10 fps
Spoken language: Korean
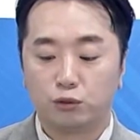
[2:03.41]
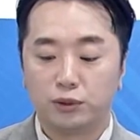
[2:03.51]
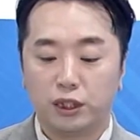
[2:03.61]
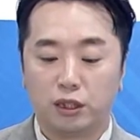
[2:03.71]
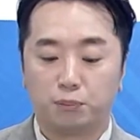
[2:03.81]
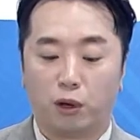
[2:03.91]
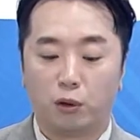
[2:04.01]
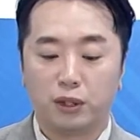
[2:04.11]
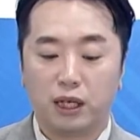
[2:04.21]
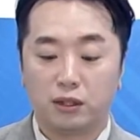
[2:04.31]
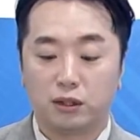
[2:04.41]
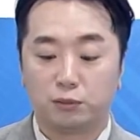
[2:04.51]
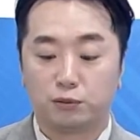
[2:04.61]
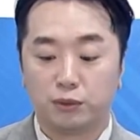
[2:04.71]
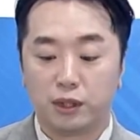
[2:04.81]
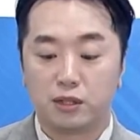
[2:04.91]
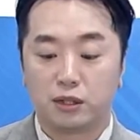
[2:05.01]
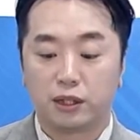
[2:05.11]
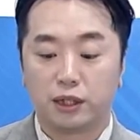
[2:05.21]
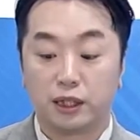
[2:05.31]
움직이는 범위라는 것이 분명히
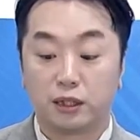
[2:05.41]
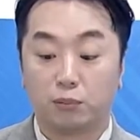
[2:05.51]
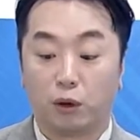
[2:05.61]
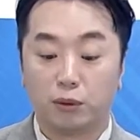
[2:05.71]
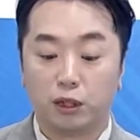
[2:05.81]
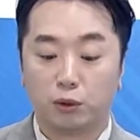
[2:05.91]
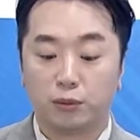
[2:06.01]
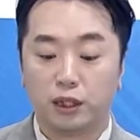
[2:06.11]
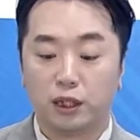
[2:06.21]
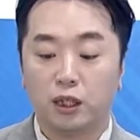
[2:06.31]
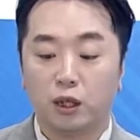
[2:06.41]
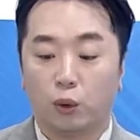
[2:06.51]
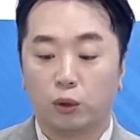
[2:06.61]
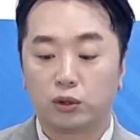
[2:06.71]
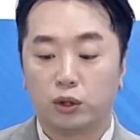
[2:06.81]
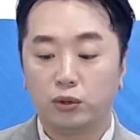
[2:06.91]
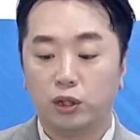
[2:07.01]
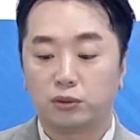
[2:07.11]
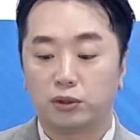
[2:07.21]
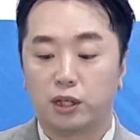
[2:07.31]
있을 텐데 그 범위를 보면은
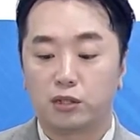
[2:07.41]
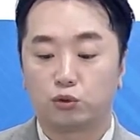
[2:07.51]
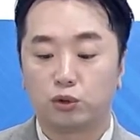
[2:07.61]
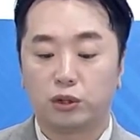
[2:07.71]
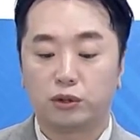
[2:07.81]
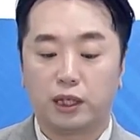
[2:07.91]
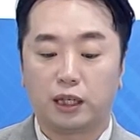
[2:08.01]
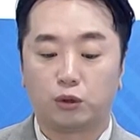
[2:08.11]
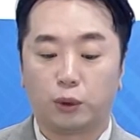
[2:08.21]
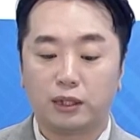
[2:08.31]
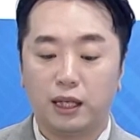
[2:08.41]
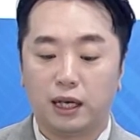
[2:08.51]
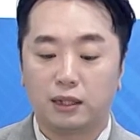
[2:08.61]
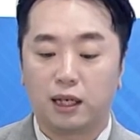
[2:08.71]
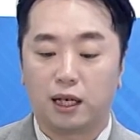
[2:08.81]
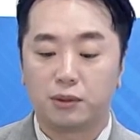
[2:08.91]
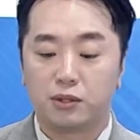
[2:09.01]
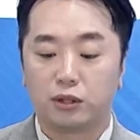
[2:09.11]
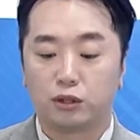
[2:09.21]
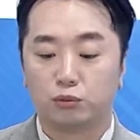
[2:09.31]
5천원대부터 해서 9천원대까지 왔다 갔다
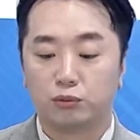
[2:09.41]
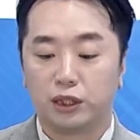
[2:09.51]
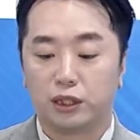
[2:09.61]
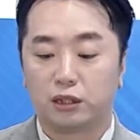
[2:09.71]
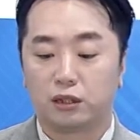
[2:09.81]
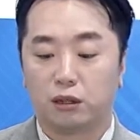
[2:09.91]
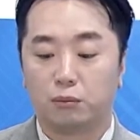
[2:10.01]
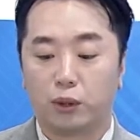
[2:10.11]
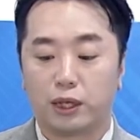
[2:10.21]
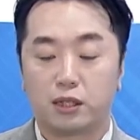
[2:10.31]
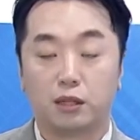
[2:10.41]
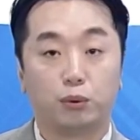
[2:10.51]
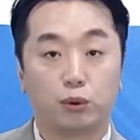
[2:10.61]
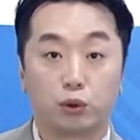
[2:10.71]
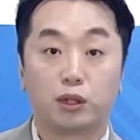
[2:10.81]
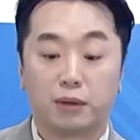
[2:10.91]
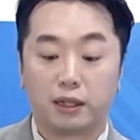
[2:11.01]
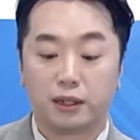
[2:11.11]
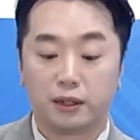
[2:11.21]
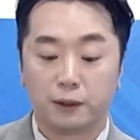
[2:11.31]
하면서 이렇게 움직이는 그런 모양새를 보여줬단
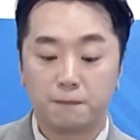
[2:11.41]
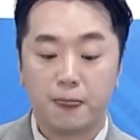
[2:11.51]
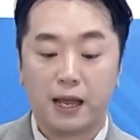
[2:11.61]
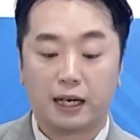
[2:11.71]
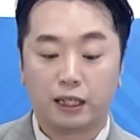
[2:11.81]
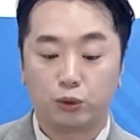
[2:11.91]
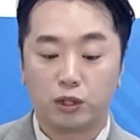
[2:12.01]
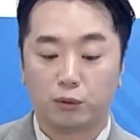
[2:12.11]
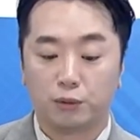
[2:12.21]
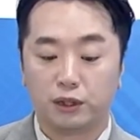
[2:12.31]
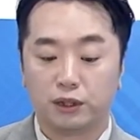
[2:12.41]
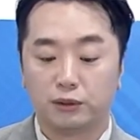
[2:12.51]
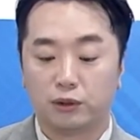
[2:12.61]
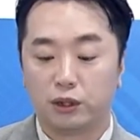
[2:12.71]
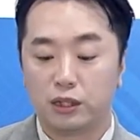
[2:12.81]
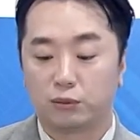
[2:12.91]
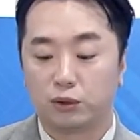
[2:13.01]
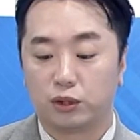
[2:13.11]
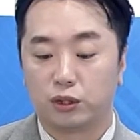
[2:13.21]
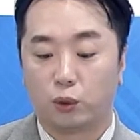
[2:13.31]
말이에요. 아래쪽에서 보면은 네.
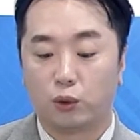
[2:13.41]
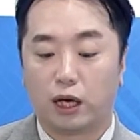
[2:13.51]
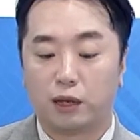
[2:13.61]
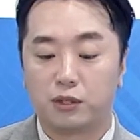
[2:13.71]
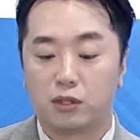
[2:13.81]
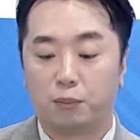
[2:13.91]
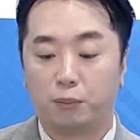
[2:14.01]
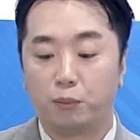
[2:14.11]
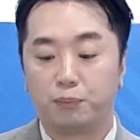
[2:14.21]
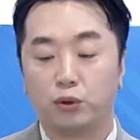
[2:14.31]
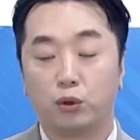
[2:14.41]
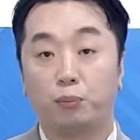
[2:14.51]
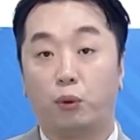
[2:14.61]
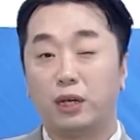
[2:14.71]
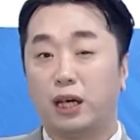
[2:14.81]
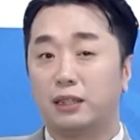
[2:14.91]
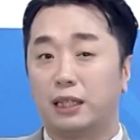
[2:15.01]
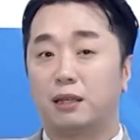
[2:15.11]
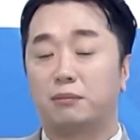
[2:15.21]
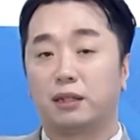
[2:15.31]
여기서부터 이렇게 올라가면서 포, 변동폭이라는
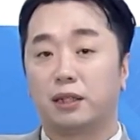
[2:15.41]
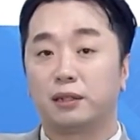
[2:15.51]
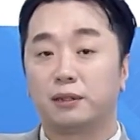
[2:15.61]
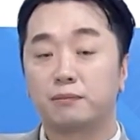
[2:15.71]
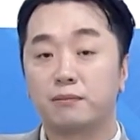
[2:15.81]
게 있단 말이에요.